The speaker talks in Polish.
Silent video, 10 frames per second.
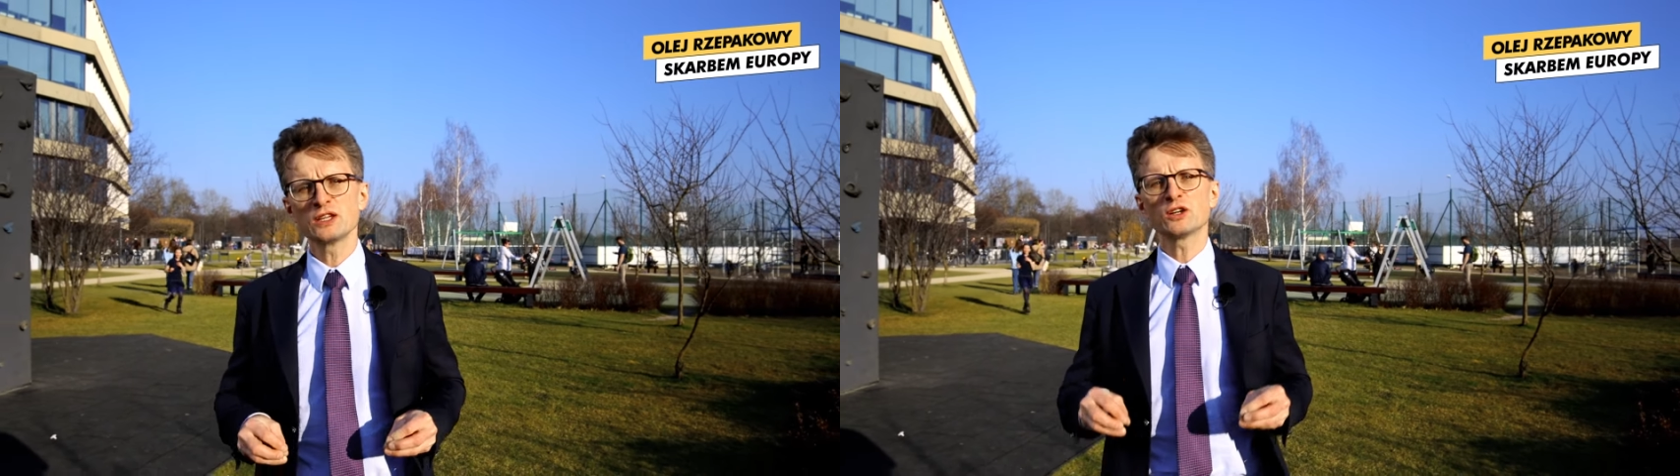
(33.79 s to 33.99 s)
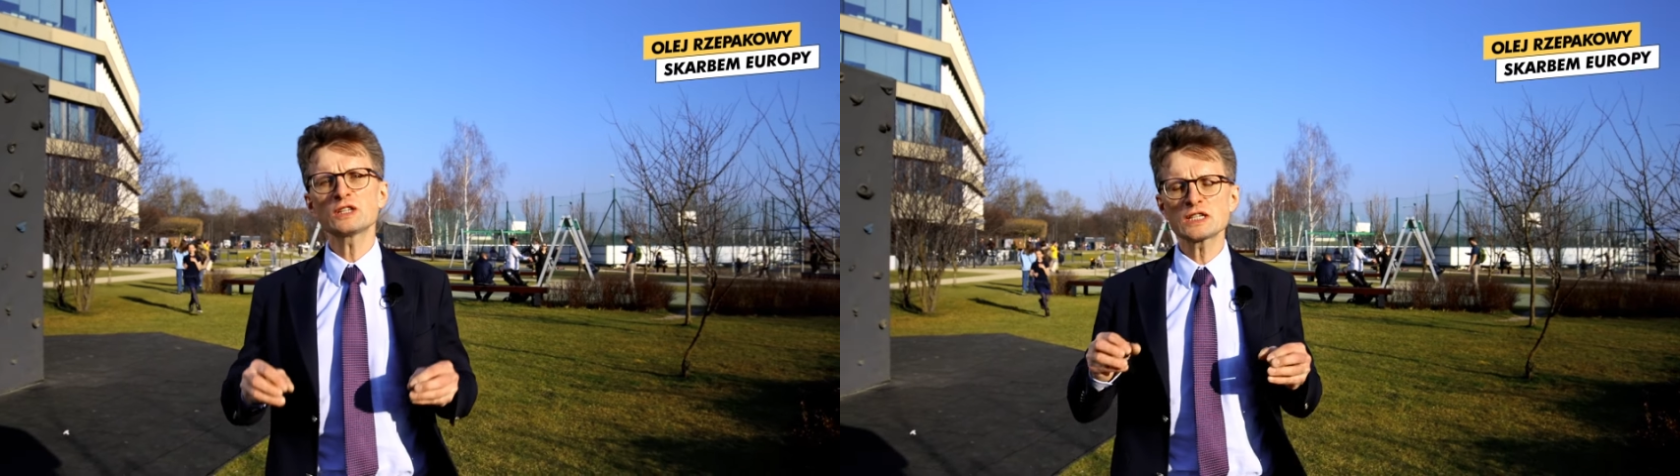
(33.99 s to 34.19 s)

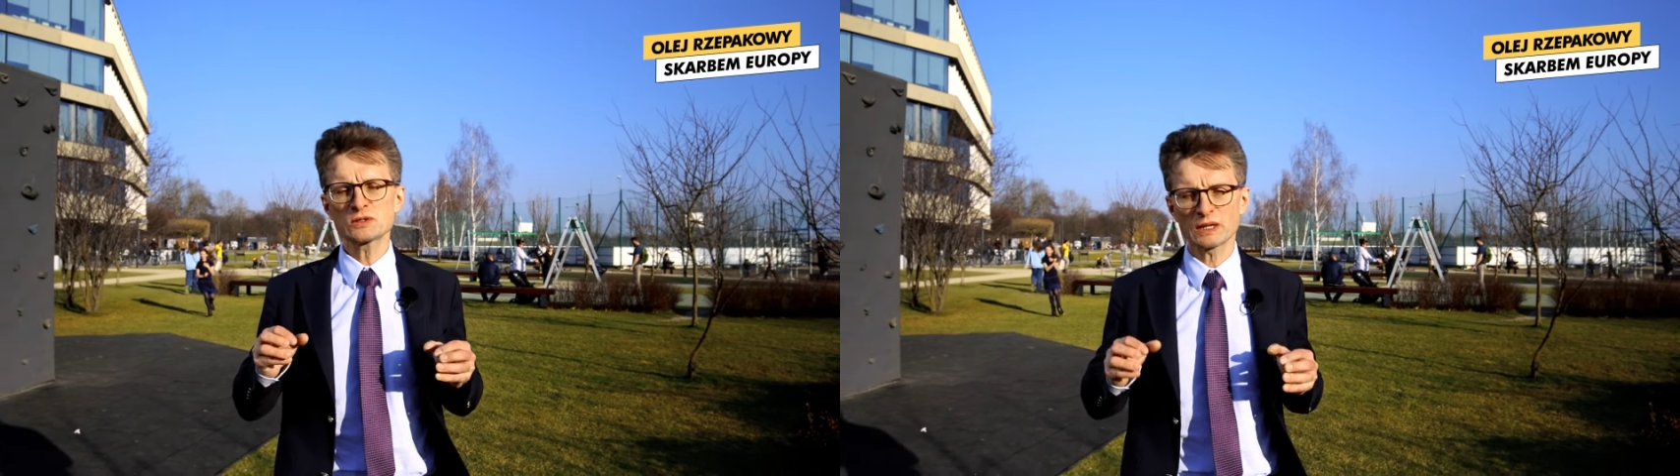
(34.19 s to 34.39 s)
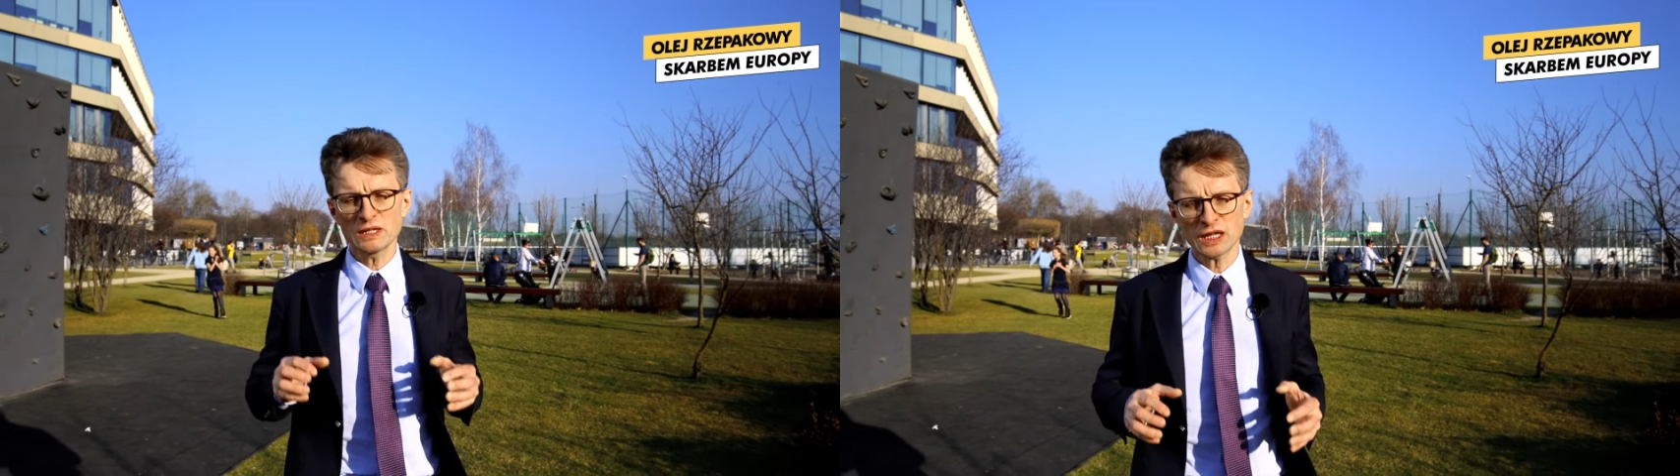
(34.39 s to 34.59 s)
I o tych
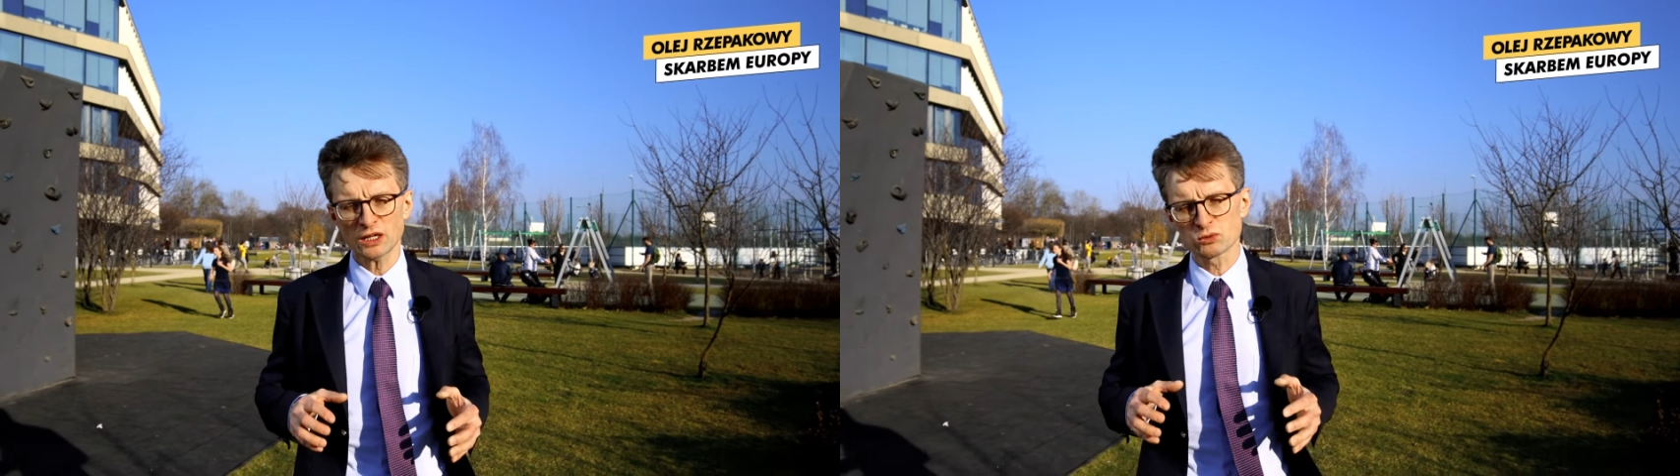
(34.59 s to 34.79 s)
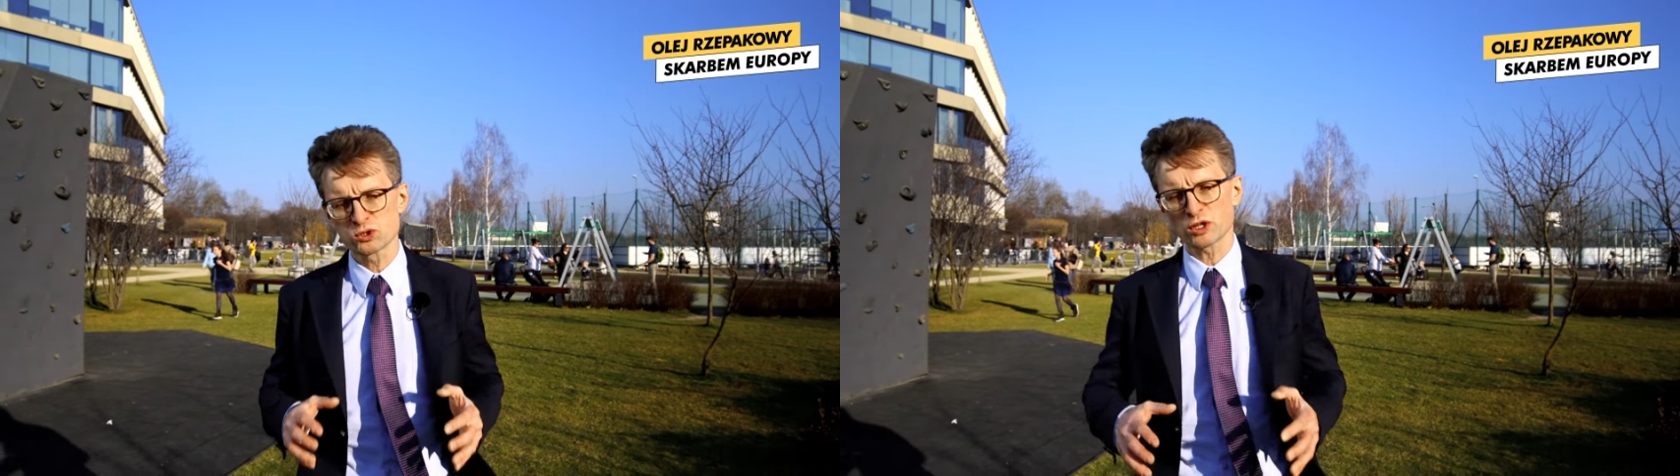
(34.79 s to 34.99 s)

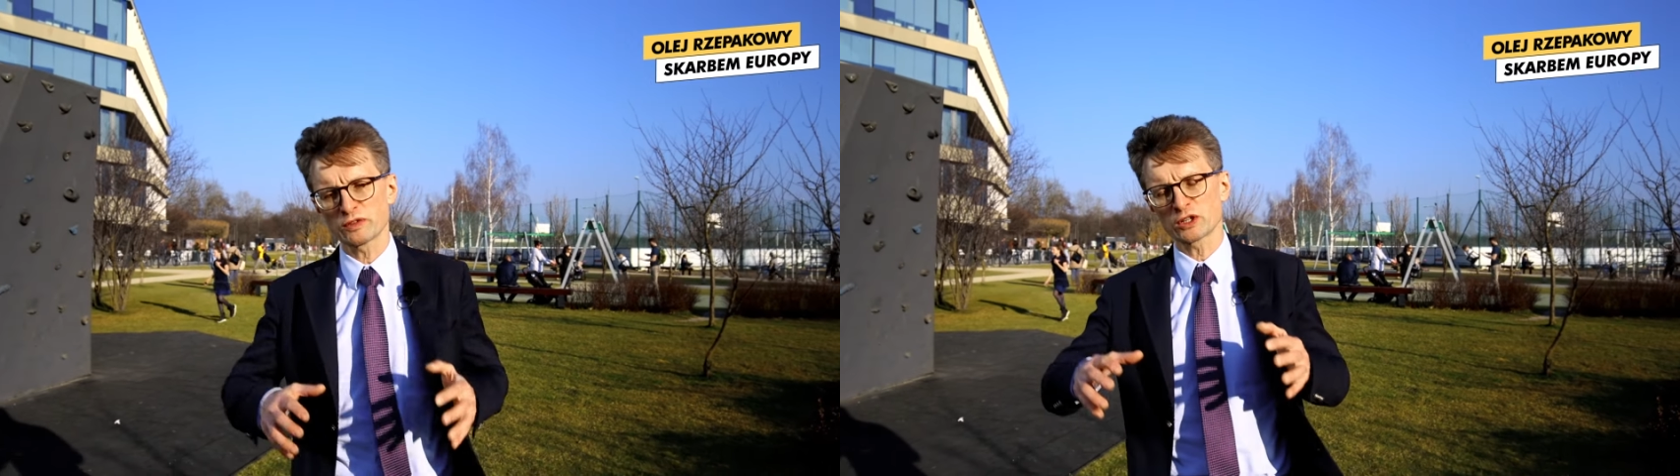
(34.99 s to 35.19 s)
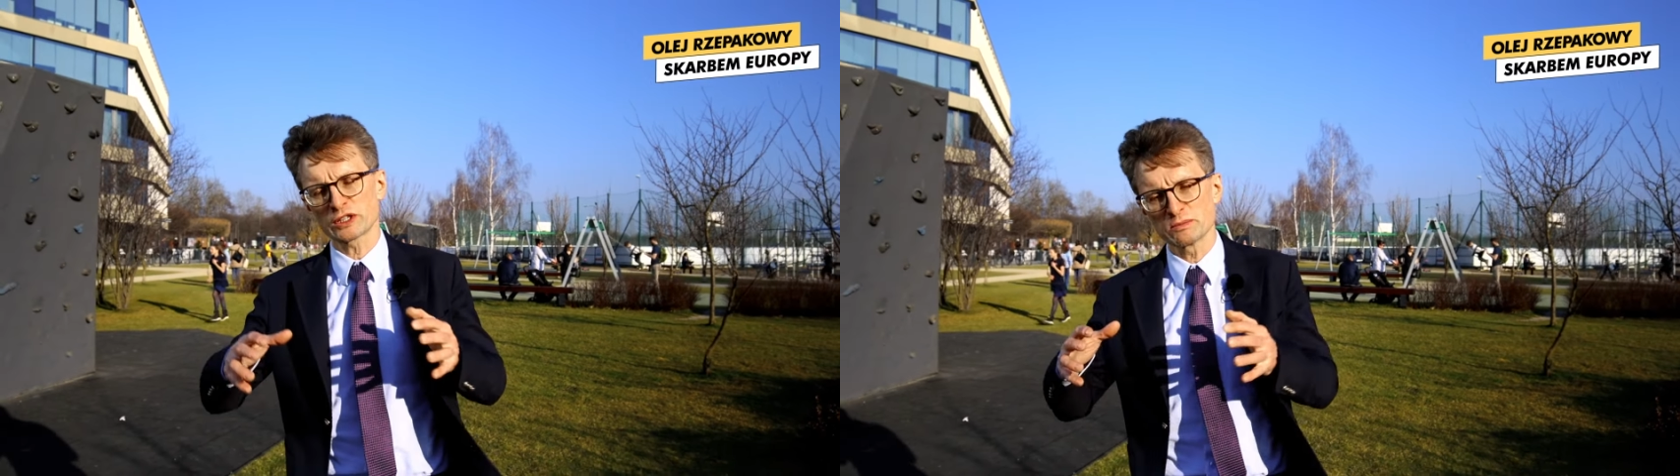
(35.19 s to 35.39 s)
składnikach
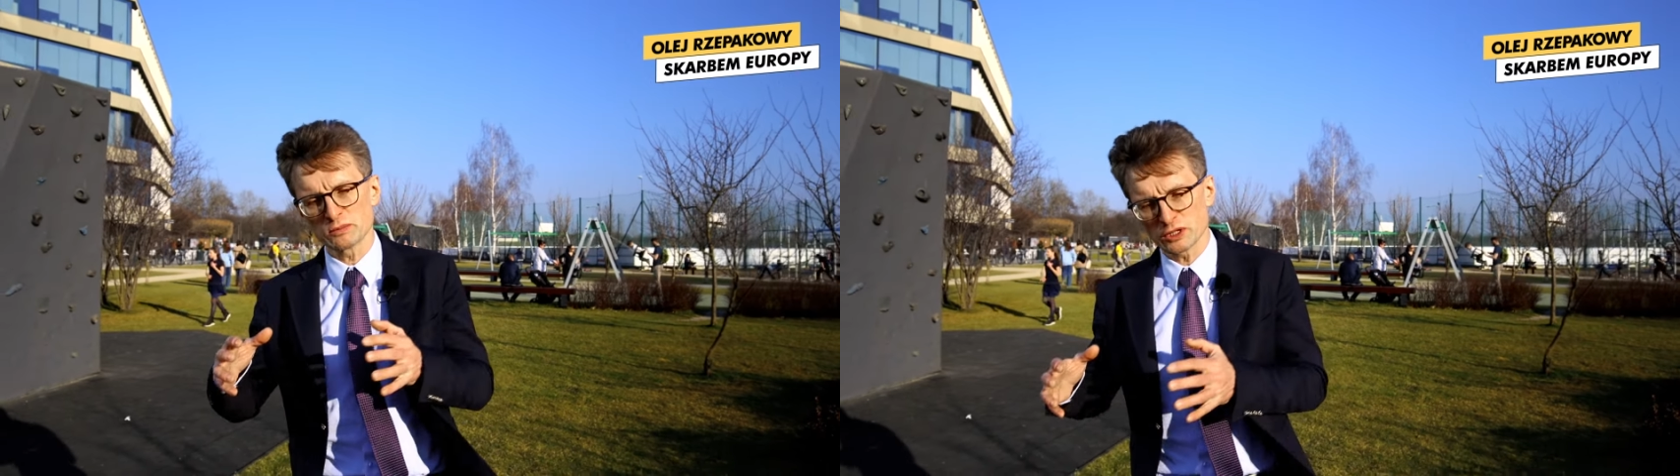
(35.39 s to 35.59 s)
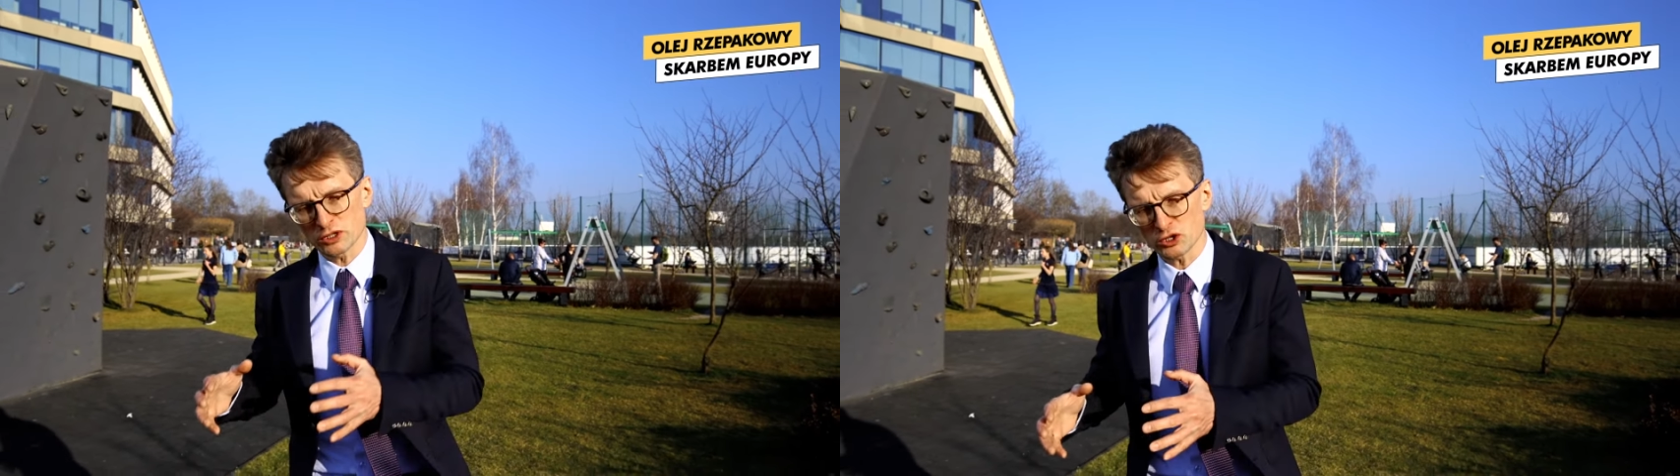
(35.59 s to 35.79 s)
tłuszczowych, o tym